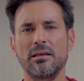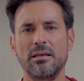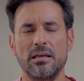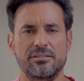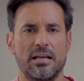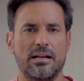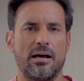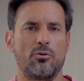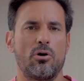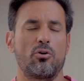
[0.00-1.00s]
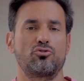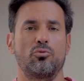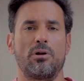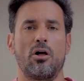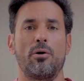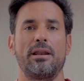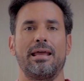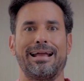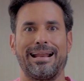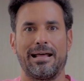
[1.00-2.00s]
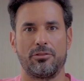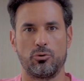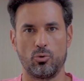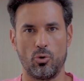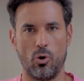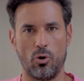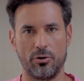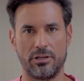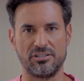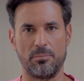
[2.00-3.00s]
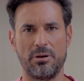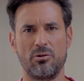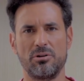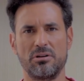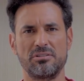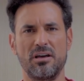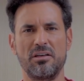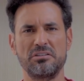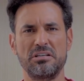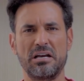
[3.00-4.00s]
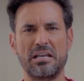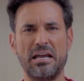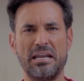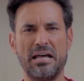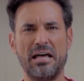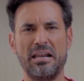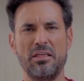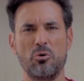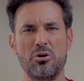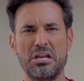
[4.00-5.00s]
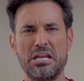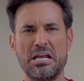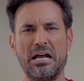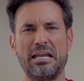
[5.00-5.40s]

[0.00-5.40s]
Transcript: Y es que, claro, uno acostumbrado a ver ese grandulón que siempre en la universidad decía que a él nada le dolía,